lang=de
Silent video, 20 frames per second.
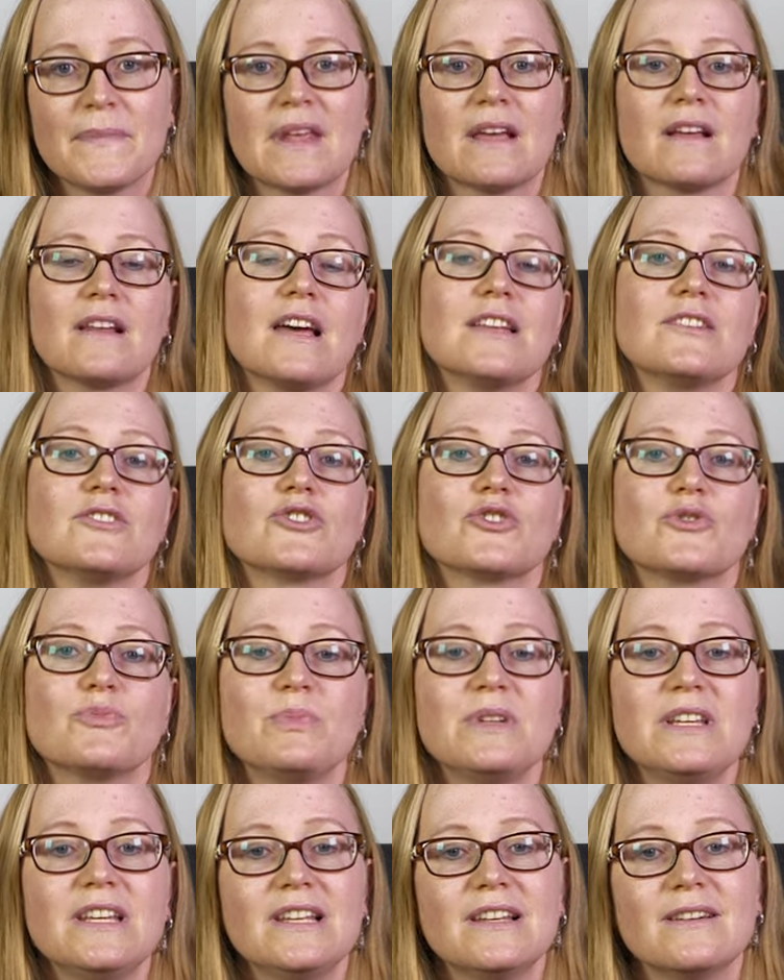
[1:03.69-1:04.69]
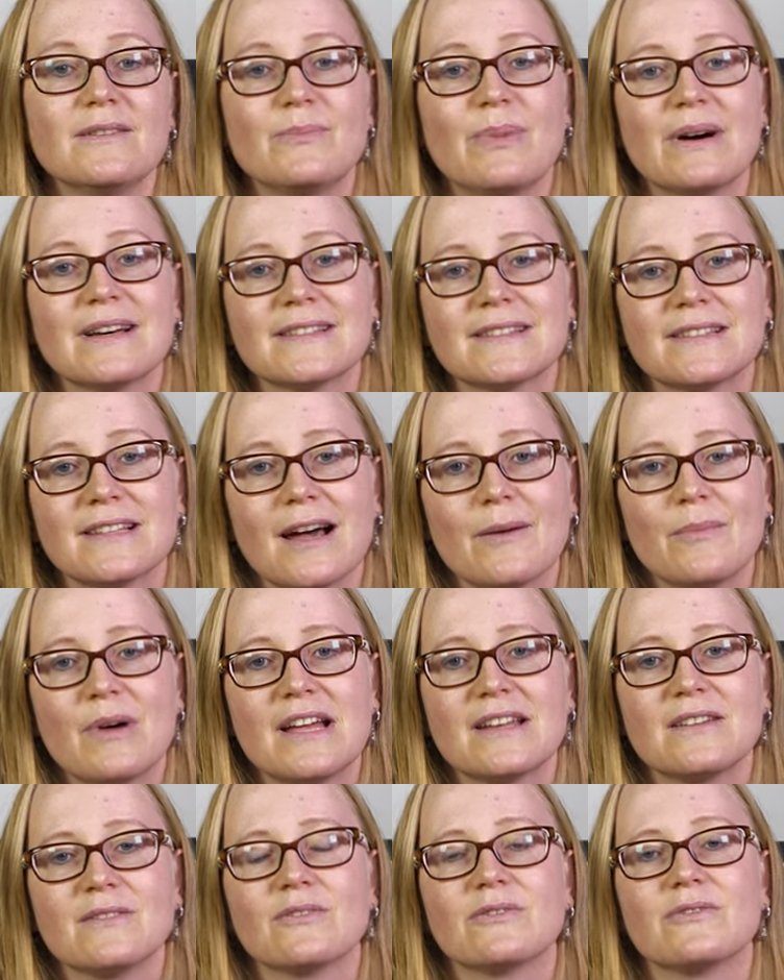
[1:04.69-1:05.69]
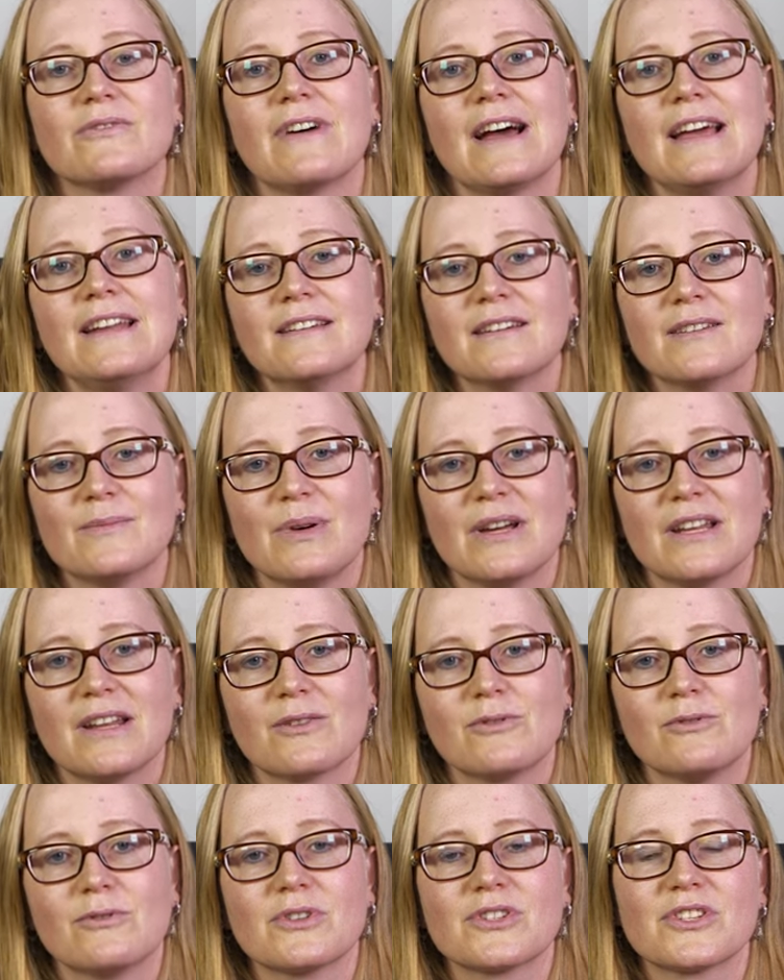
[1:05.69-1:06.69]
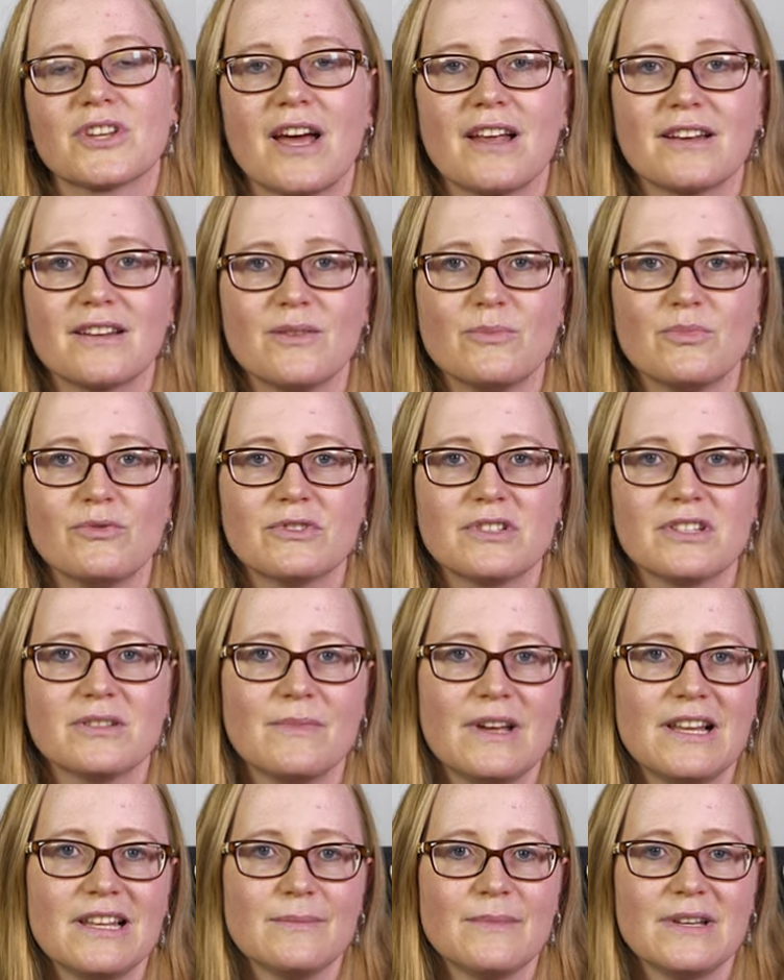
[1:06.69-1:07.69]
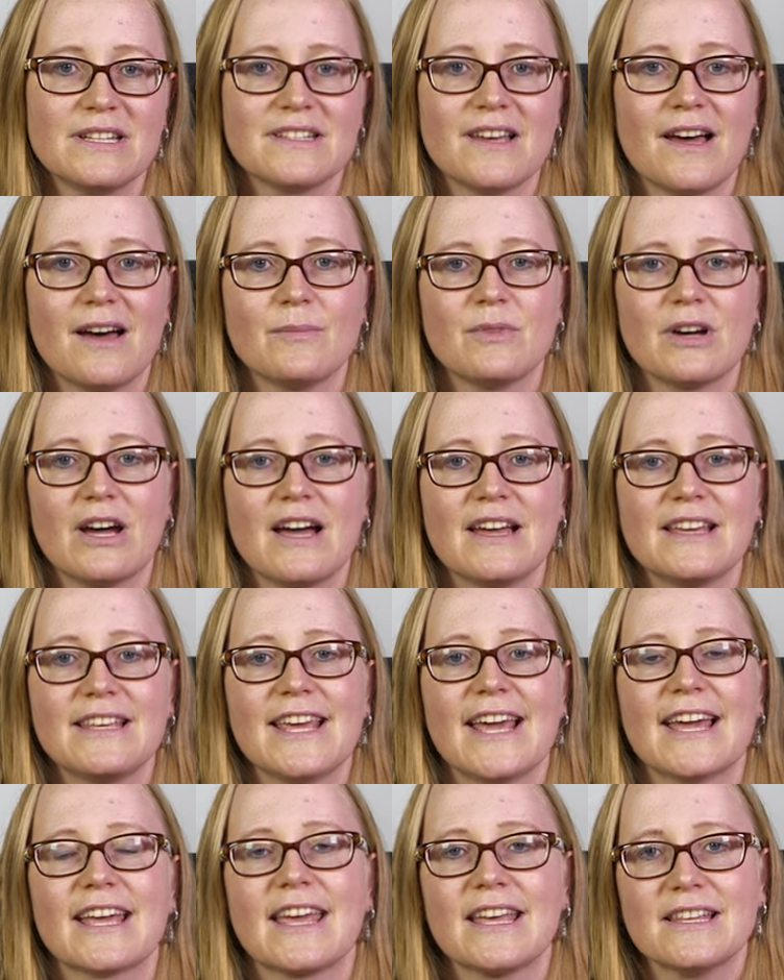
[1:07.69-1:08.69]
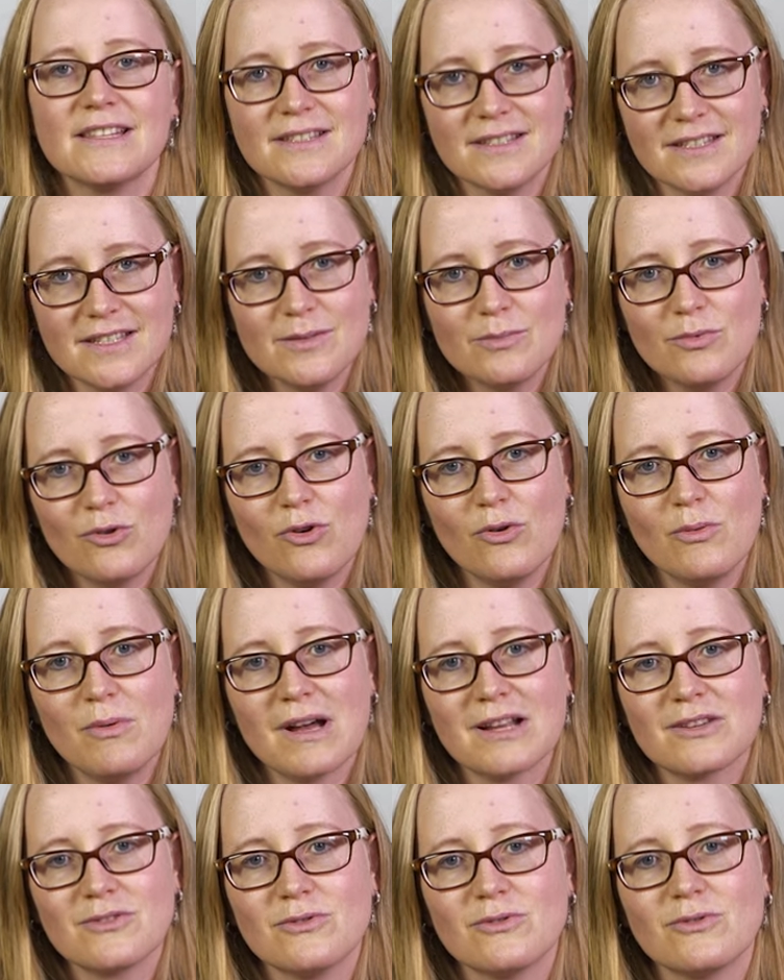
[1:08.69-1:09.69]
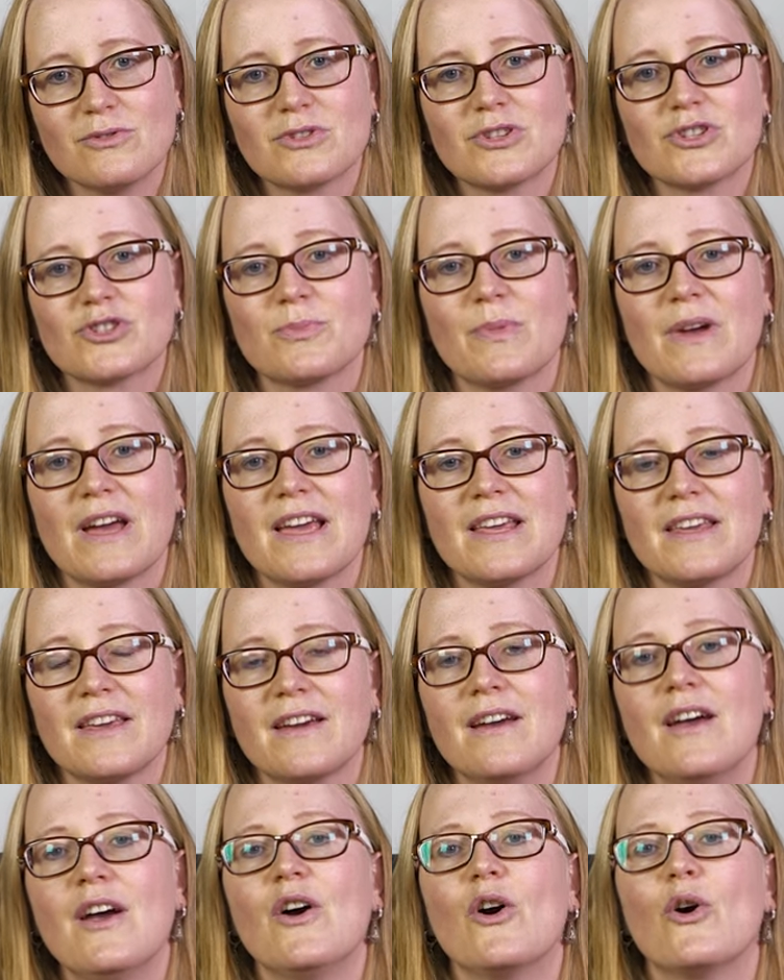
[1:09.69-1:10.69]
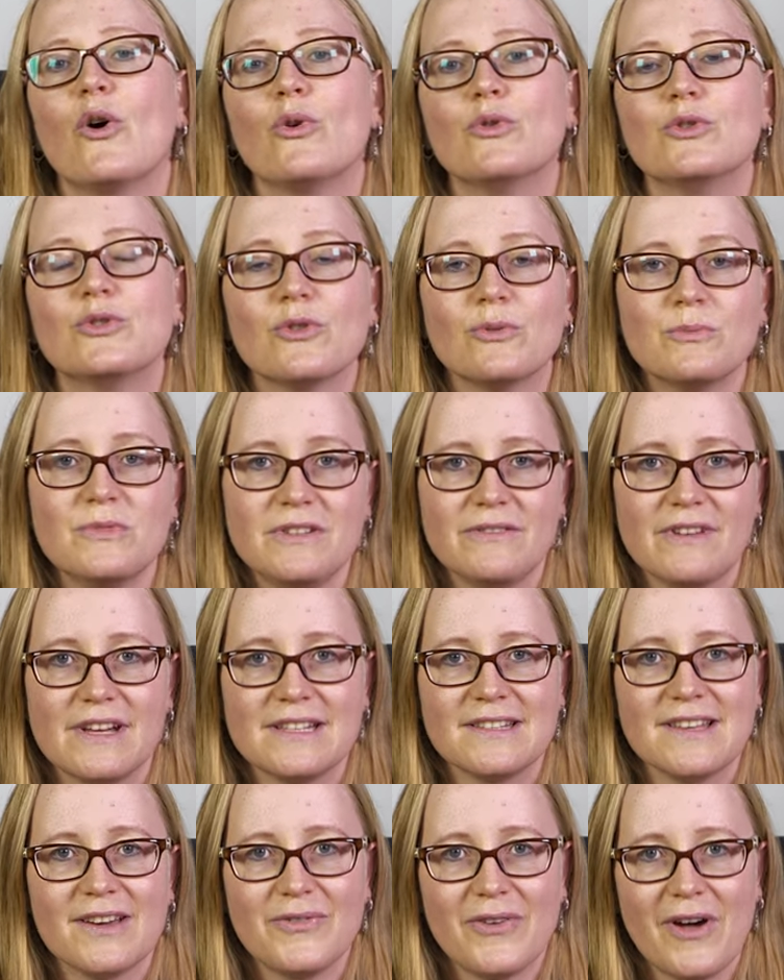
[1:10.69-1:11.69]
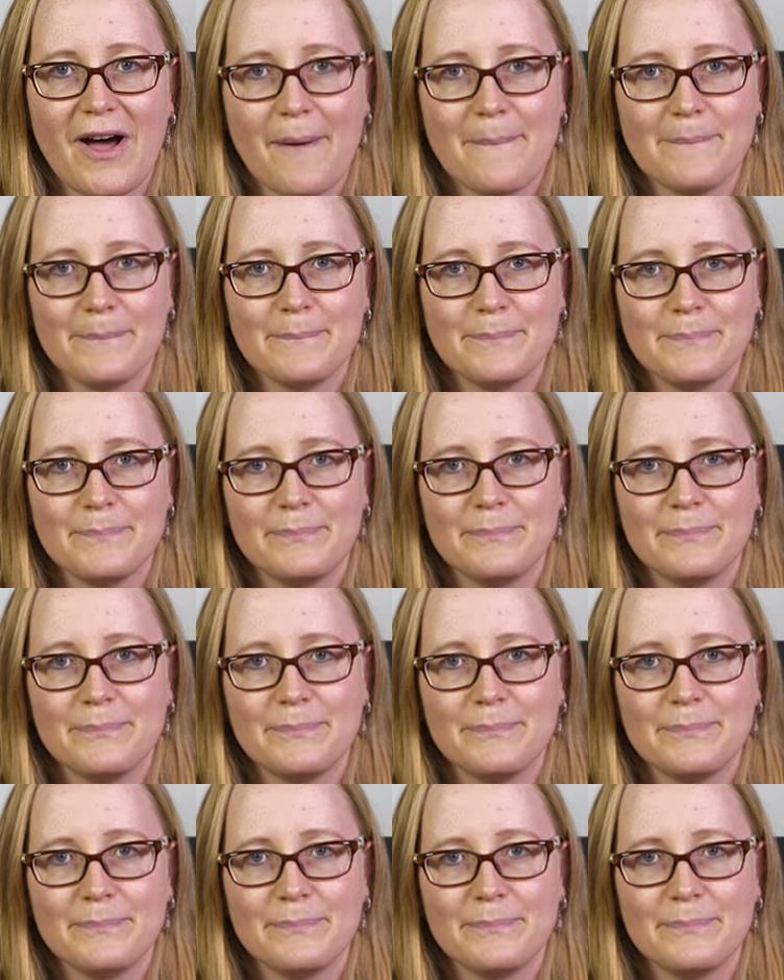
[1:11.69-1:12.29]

Kleine Spiele, Bastelarbeiten und weitere pädagogische Angebote im Elementarbereich ergänzen die Beobachtungen und Gespräche rund um die Welt der Farben.